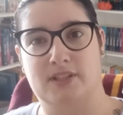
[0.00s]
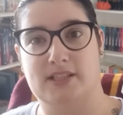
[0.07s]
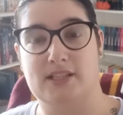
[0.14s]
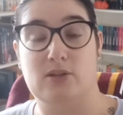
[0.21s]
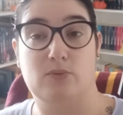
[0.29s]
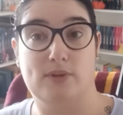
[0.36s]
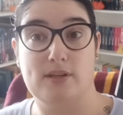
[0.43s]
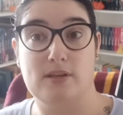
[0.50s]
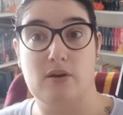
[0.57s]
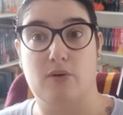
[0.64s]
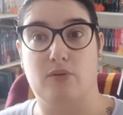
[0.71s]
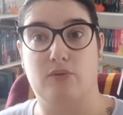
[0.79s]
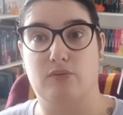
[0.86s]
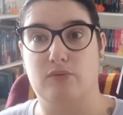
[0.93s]
qui, lui,
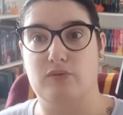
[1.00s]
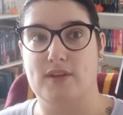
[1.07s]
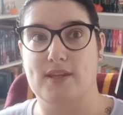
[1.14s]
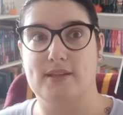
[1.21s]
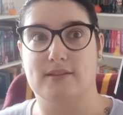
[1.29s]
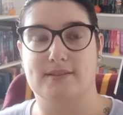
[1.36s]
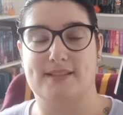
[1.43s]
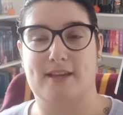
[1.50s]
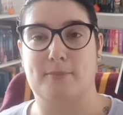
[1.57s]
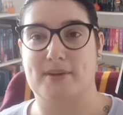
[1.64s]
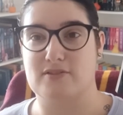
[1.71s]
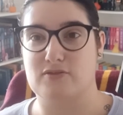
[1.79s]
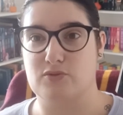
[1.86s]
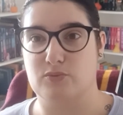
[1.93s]
vit sa
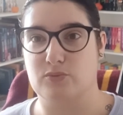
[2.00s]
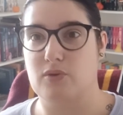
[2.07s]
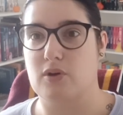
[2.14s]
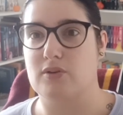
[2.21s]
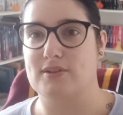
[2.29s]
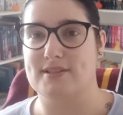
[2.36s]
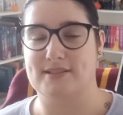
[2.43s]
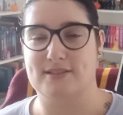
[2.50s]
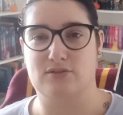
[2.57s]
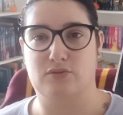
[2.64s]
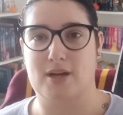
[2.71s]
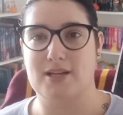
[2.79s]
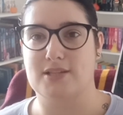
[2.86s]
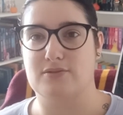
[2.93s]
passion des
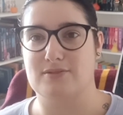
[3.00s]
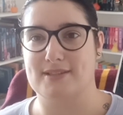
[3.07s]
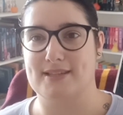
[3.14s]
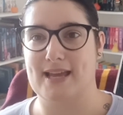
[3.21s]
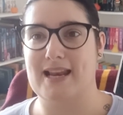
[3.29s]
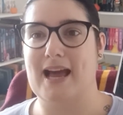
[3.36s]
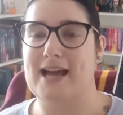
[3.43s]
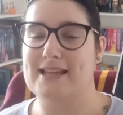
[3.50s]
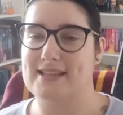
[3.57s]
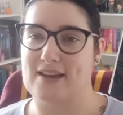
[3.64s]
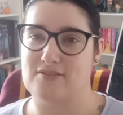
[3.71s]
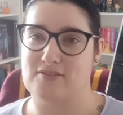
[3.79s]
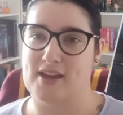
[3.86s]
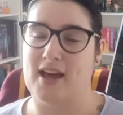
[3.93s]
étoiles et du ciel à
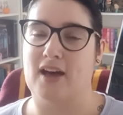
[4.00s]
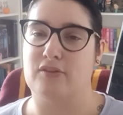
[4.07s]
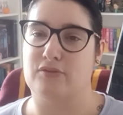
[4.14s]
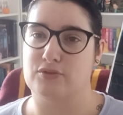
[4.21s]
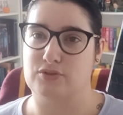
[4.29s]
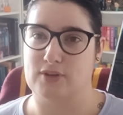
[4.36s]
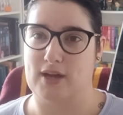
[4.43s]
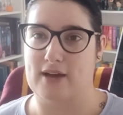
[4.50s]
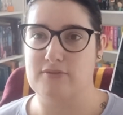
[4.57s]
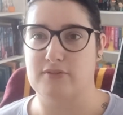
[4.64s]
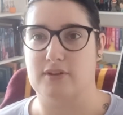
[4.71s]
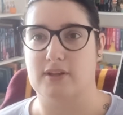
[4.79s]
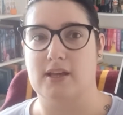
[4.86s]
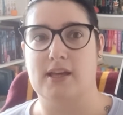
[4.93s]
travers un
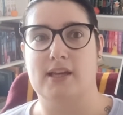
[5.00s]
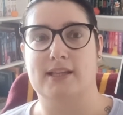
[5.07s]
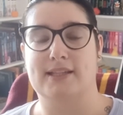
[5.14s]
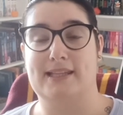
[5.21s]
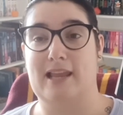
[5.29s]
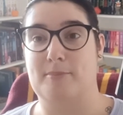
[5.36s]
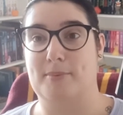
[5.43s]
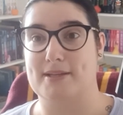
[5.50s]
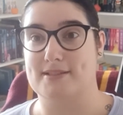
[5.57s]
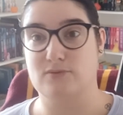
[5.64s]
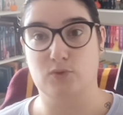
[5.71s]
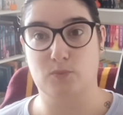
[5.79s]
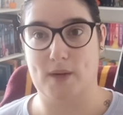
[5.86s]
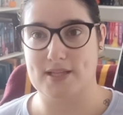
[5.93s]
photographe qu'il
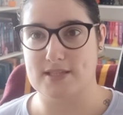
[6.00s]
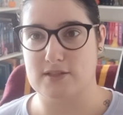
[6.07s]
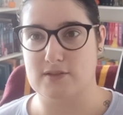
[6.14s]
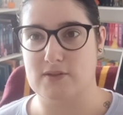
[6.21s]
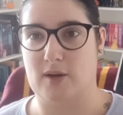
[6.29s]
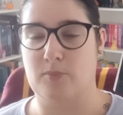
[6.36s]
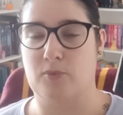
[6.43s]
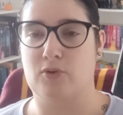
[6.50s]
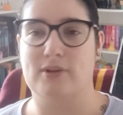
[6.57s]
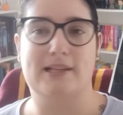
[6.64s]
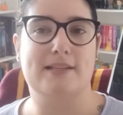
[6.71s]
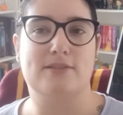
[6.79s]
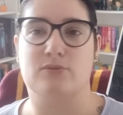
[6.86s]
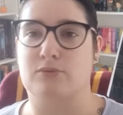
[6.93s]
apprécie tout particulièrement.
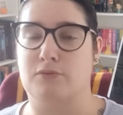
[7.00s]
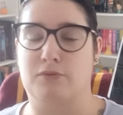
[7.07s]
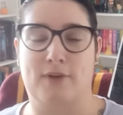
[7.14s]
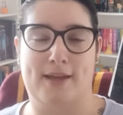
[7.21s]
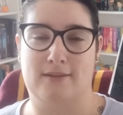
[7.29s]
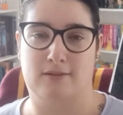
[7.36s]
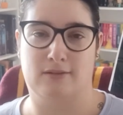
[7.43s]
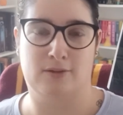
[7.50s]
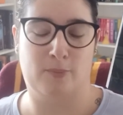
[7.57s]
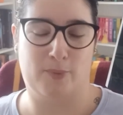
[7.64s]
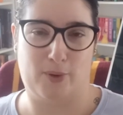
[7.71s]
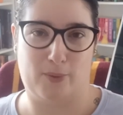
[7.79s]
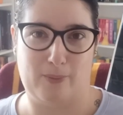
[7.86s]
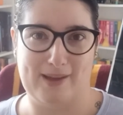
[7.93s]
Il est son fan
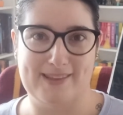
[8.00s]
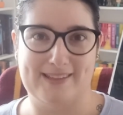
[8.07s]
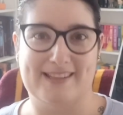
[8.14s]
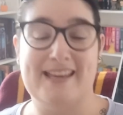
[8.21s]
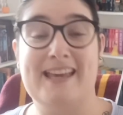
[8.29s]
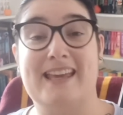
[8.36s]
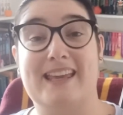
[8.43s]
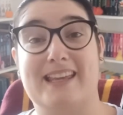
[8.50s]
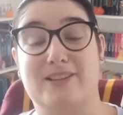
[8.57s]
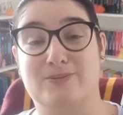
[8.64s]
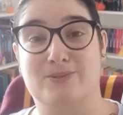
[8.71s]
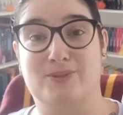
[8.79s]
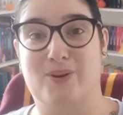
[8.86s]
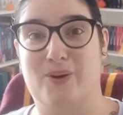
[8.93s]
number one. Et
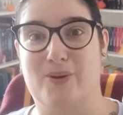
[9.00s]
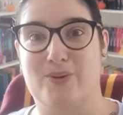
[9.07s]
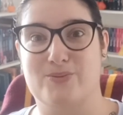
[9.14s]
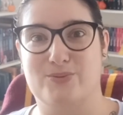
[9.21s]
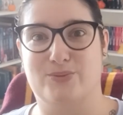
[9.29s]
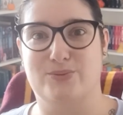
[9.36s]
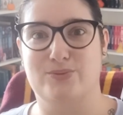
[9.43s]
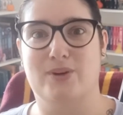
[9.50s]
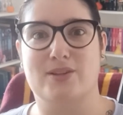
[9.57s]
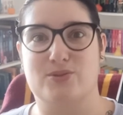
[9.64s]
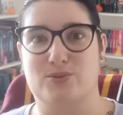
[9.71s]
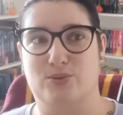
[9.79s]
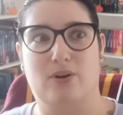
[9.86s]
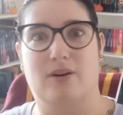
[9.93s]
donc, euh, du coup,
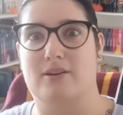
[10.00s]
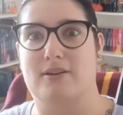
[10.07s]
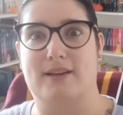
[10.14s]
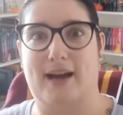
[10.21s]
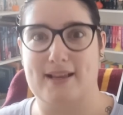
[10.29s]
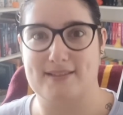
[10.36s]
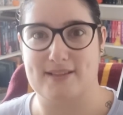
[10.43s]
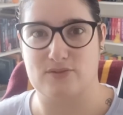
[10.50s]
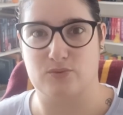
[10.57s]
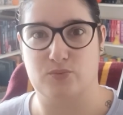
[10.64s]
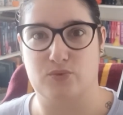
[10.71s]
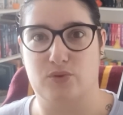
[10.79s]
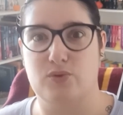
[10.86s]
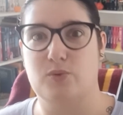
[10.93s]
un jour, euh, grâce à son
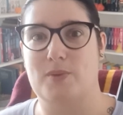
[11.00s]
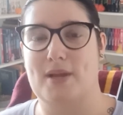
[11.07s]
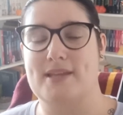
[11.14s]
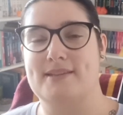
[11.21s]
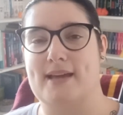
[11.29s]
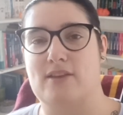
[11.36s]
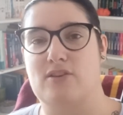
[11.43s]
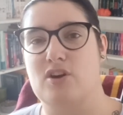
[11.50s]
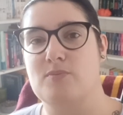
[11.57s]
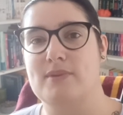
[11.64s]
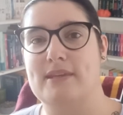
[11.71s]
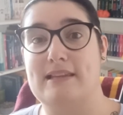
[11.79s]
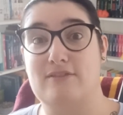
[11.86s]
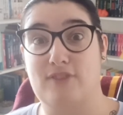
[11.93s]
boulot au
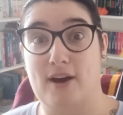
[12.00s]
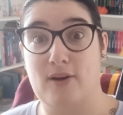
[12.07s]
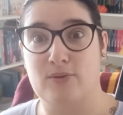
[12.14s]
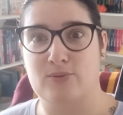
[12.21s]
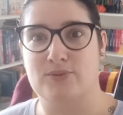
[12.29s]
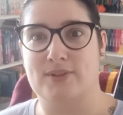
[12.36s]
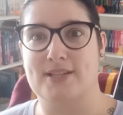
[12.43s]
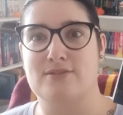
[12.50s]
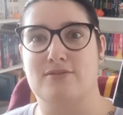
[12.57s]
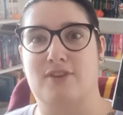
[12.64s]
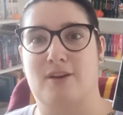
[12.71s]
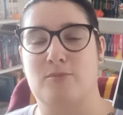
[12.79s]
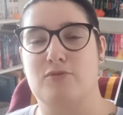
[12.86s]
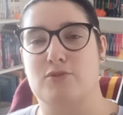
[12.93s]
planétarium, il va rencontrer ce
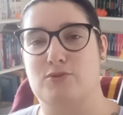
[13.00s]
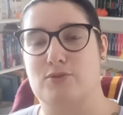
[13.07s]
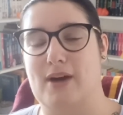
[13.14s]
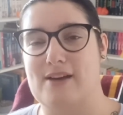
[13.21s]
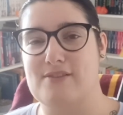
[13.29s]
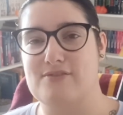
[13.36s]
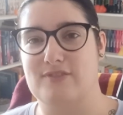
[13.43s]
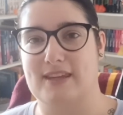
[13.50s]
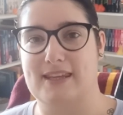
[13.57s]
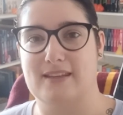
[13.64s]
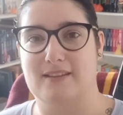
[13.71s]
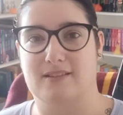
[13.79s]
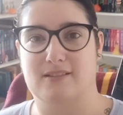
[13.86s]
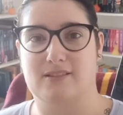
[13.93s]
fameux photographe
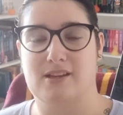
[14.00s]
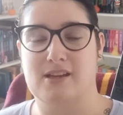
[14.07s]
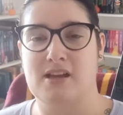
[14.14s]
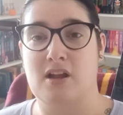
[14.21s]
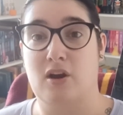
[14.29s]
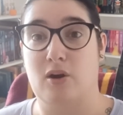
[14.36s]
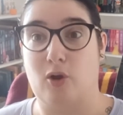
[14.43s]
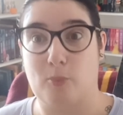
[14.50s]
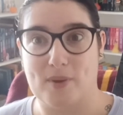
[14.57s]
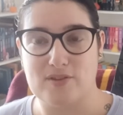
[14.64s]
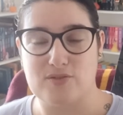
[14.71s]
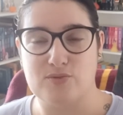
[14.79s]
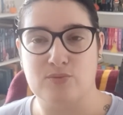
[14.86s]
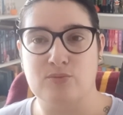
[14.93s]
et euh, leur
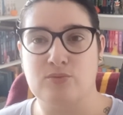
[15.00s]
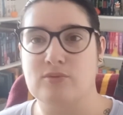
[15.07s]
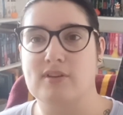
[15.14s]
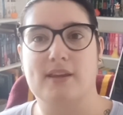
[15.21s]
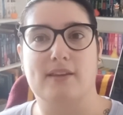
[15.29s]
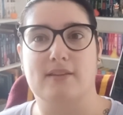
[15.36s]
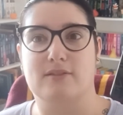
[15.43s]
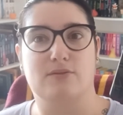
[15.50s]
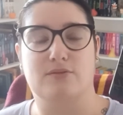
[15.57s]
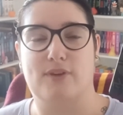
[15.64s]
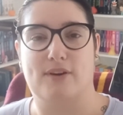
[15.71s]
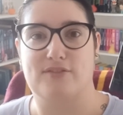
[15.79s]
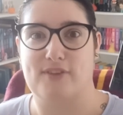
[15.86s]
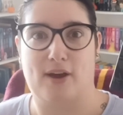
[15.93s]
passion
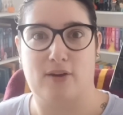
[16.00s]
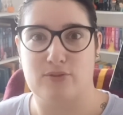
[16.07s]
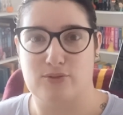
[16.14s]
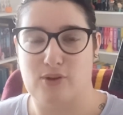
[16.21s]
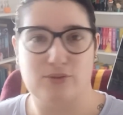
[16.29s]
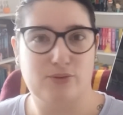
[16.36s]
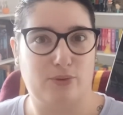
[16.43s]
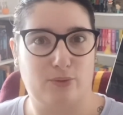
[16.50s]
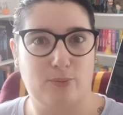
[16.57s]
va faire en sorte